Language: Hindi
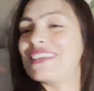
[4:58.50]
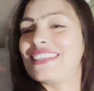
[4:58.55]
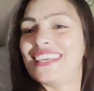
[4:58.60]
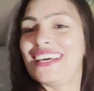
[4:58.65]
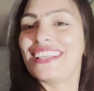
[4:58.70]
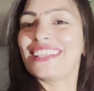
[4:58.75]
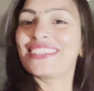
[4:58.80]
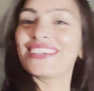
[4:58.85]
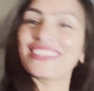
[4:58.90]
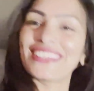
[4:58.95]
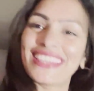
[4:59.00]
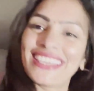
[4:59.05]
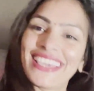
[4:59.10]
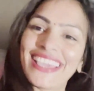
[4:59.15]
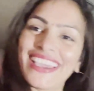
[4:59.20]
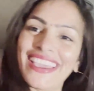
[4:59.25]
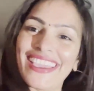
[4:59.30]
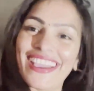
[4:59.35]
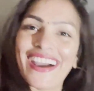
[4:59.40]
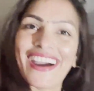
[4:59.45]
पसंद होती
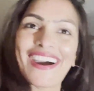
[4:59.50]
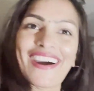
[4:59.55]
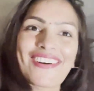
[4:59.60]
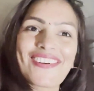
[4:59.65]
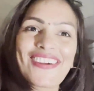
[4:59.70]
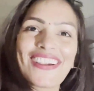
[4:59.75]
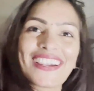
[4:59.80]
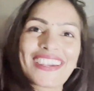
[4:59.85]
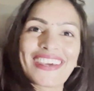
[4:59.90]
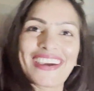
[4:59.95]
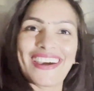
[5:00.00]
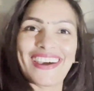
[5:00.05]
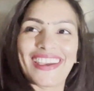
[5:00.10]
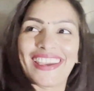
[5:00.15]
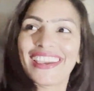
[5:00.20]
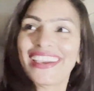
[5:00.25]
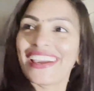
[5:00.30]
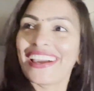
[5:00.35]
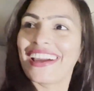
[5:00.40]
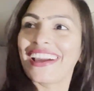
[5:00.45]
है यहाँ उल्टा
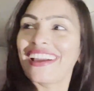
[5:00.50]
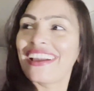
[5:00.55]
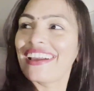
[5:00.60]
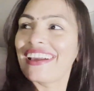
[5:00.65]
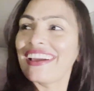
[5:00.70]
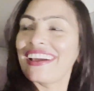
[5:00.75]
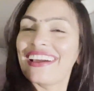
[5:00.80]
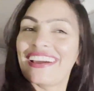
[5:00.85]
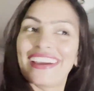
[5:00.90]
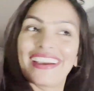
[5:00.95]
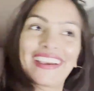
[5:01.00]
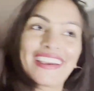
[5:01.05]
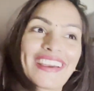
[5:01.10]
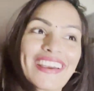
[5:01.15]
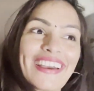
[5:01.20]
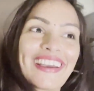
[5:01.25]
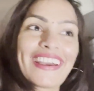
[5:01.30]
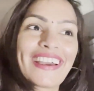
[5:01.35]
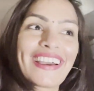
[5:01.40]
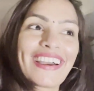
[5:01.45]
है तो,
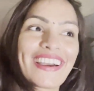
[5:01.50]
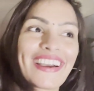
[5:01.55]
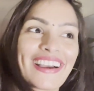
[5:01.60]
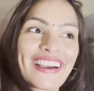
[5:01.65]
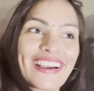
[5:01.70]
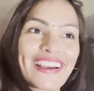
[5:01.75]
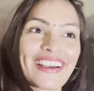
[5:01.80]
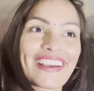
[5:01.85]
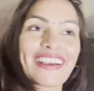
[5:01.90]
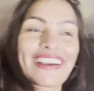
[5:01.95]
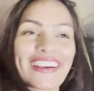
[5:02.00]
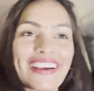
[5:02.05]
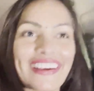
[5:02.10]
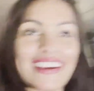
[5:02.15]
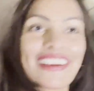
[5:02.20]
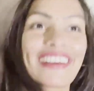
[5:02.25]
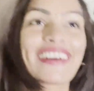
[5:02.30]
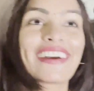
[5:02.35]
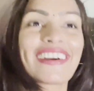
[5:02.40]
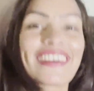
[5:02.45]
तो वो बोला भैया काम करो
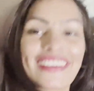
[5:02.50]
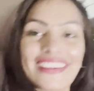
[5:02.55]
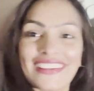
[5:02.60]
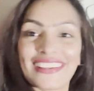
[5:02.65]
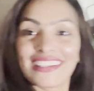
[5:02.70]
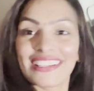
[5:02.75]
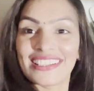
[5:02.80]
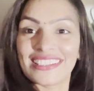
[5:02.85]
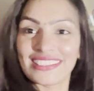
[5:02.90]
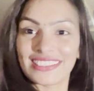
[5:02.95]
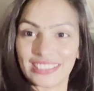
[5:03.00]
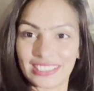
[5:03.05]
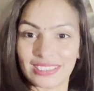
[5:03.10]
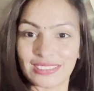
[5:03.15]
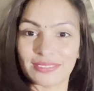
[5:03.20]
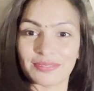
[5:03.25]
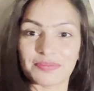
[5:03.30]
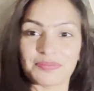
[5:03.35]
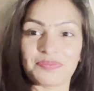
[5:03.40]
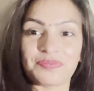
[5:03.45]
आप नंबर ले लो बात
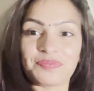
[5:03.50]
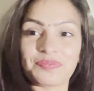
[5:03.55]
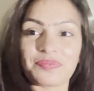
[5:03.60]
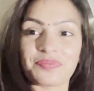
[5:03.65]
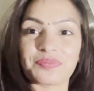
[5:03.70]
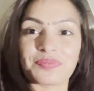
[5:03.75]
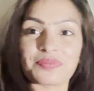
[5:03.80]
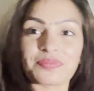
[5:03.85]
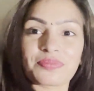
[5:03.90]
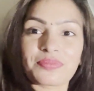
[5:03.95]
कर लिया पर आप उतनी दूर